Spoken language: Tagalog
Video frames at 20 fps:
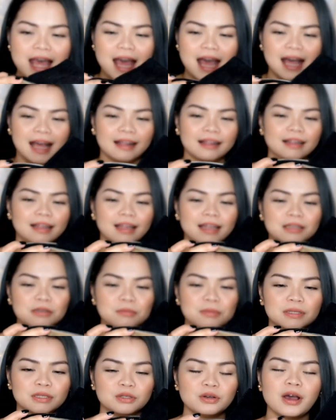ang, ano
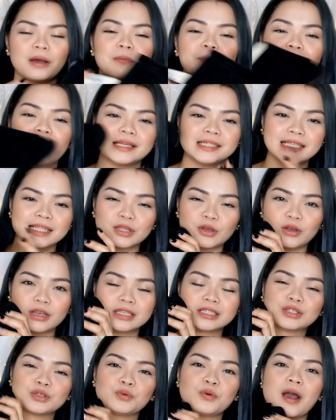ba to? Ang price ito
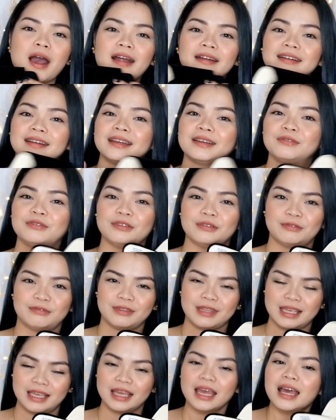is
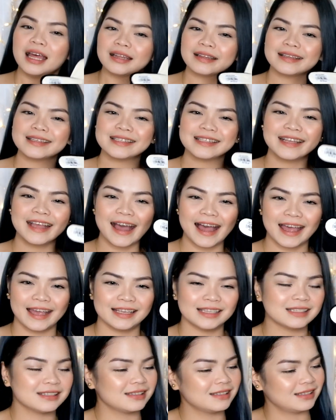250. Tapos,
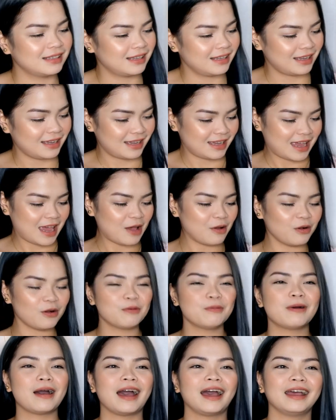guys, Ewan ko
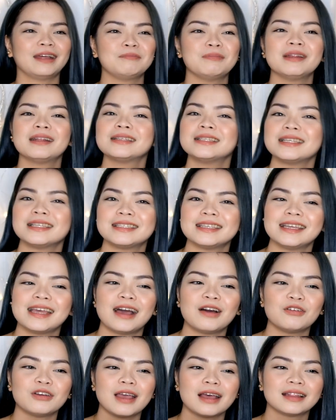ba,
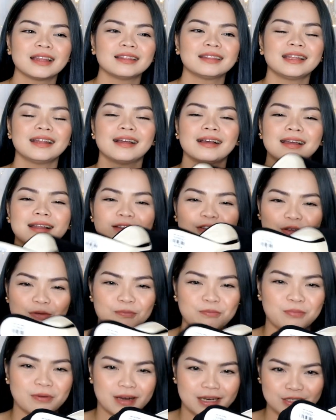pinagsisihan ko yata tinanggal ko yung
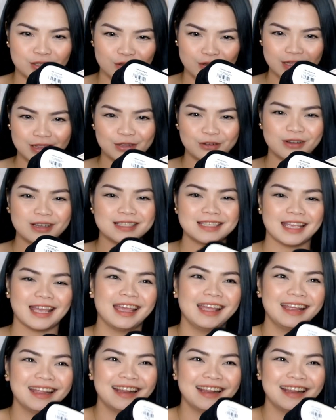pressure nito kasi